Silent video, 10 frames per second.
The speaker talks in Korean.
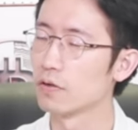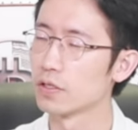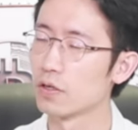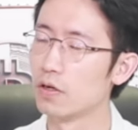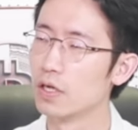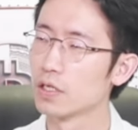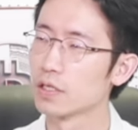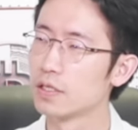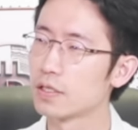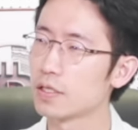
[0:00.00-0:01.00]
그래서
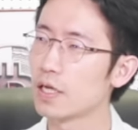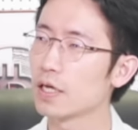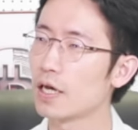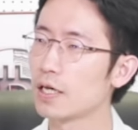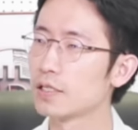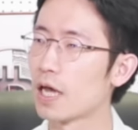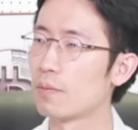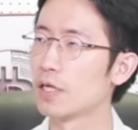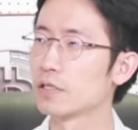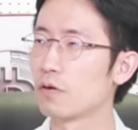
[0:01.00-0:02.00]
그때가 이제
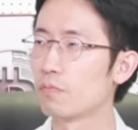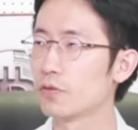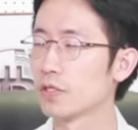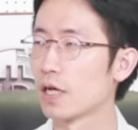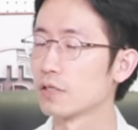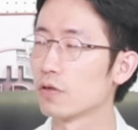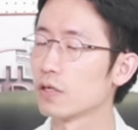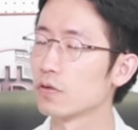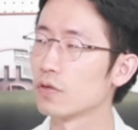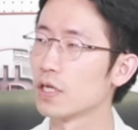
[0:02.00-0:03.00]
아마 트럼프 당선
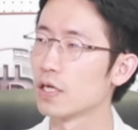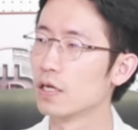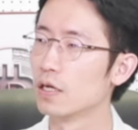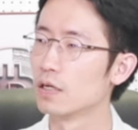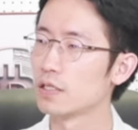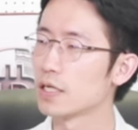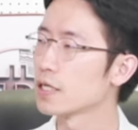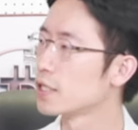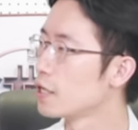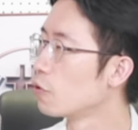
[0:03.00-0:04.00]
확률이
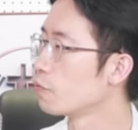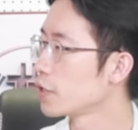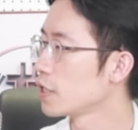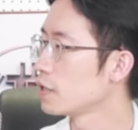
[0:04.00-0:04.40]
시장이 제일 높이